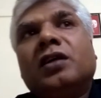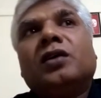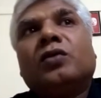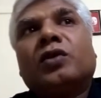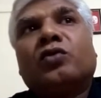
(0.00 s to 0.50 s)

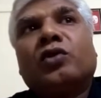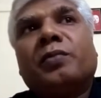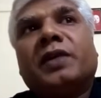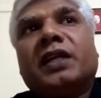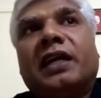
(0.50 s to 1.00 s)
ஒரு
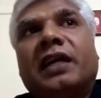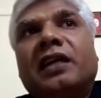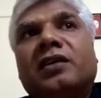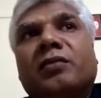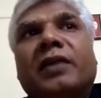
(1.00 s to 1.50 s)
குறிப்பிட்ட
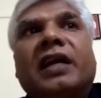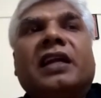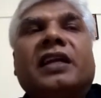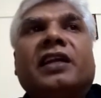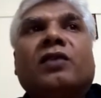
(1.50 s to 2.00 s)
நாளுக்கு
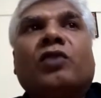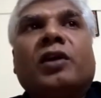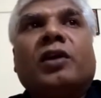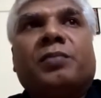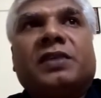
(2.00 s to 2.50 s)
மேல நீங்க
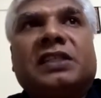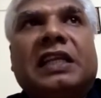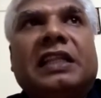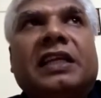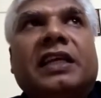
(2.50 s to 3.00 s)
உழைப்பை
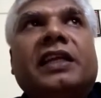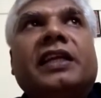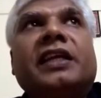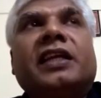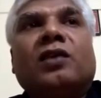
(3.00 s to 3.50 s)
செலுத்தி
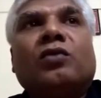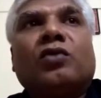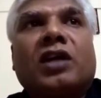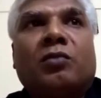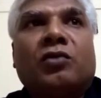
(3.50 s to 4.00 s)
நீங்க ஏதோ
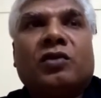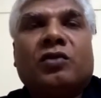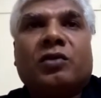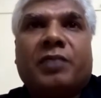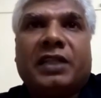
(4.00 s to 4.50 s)
ஒரு அமௌண்ட்
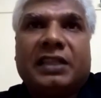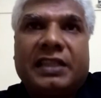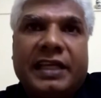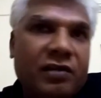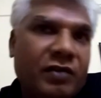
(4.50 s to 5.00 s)
ஒரு
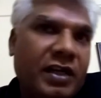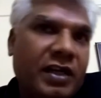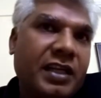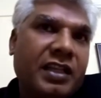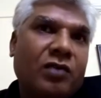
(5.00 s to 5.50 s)
பத்தாயிரம் ரூபாய்
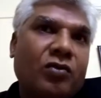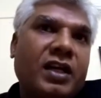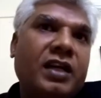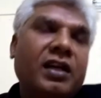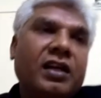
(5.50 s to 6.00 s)
இருந்தா கூட
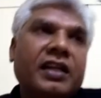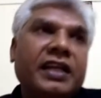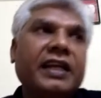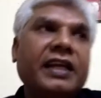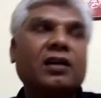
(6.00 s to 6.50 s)

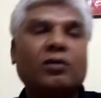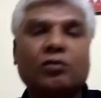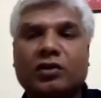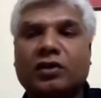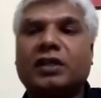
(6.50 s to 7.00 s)
நீங்களும்
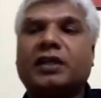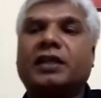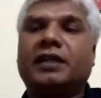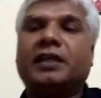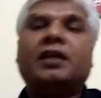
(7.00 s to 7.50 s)
ஒரு
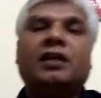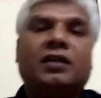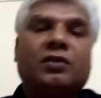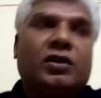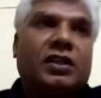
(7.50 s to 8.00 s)

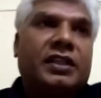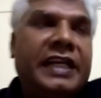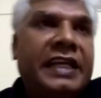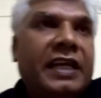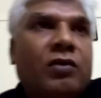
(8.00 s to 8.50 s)
ஒரு
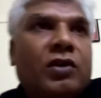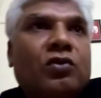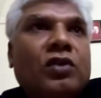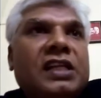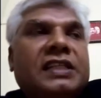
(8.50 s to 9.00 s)
தனியா ஒரு
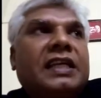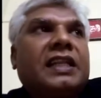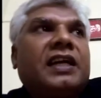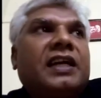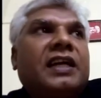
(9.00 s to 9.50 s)
தொழில்
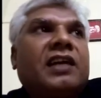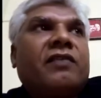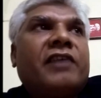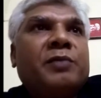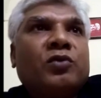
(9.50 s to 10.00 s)
செய்யறதுக்கான
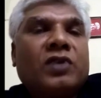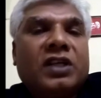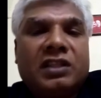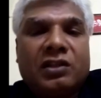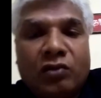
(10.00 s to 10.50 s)
வாய்ப்பு கூட
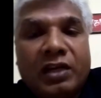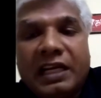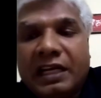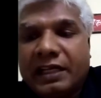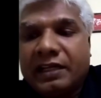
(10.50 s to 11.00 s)
இந்த
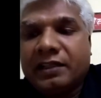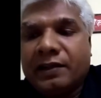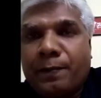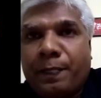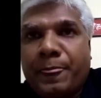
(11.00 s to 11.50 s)
தொழில்ல இருக்குது
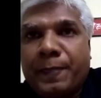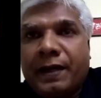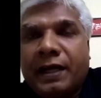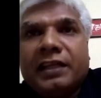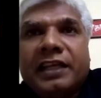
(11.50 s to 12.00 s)

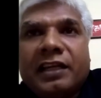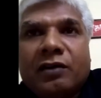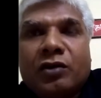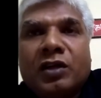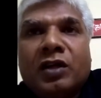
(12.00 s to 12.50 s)
அதை நீங்க
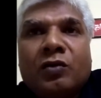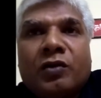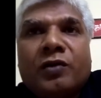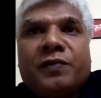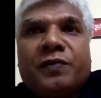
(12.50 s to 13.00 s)
ஒரு
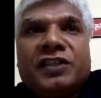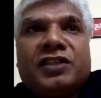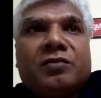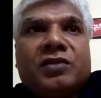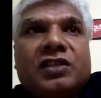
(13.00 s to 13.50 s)
ஒரு
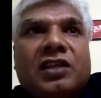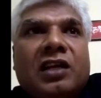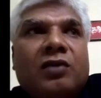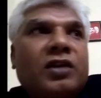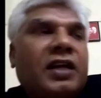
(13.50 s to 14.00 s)
பிசிங் மிஷின்ல
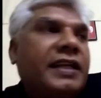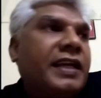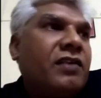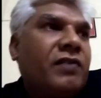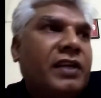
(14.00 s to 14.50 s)
ஒரு
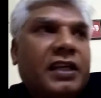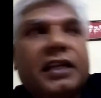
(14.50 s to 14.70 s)
ஐயாயிரம் ரூபாய்க்கு